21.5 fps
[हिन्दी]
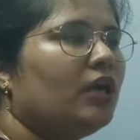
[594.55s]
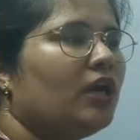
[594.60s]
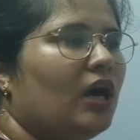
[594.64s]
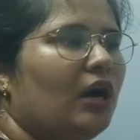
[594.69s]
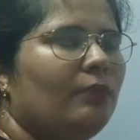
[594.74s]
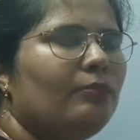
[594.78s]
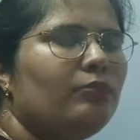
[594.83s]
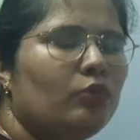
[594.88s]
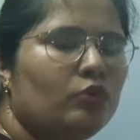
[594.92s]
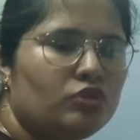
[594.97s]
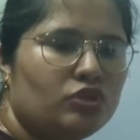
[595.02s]
का
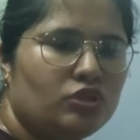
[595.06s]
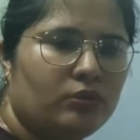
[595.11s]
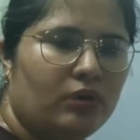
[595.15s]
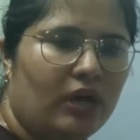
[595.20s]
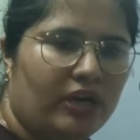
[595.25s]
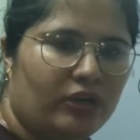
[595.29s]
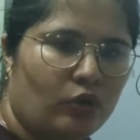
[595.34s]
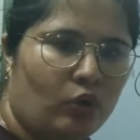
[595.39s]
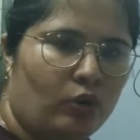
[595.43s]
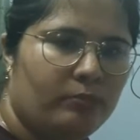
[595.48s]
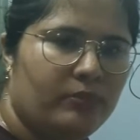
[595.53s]
कुछ
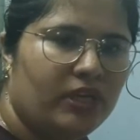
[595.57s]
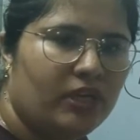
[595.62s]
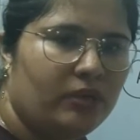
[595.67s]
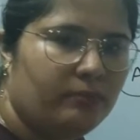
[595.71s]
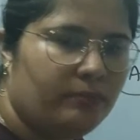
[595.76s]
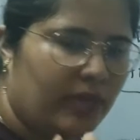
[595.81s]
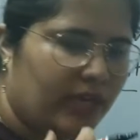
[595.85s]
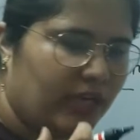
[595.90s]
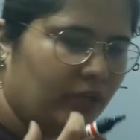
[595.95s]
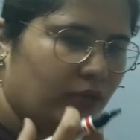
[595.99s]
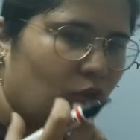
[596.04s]
एटॉमिक
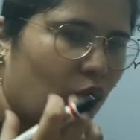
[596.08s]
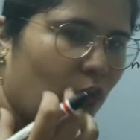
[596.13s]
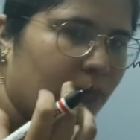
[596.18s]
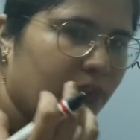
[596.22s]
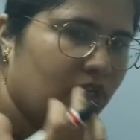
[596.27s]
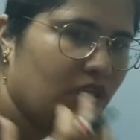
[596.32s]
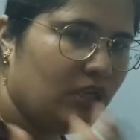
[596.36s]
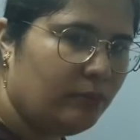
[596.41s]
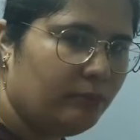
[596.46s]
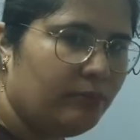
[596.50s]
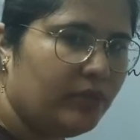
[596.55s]
मैंने
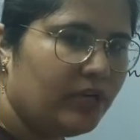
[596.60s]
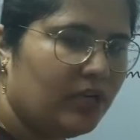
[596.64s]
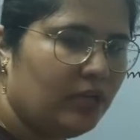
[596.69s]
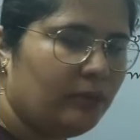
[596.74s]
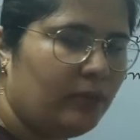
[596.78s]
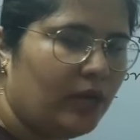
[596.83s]
एटॉमिक नंबर के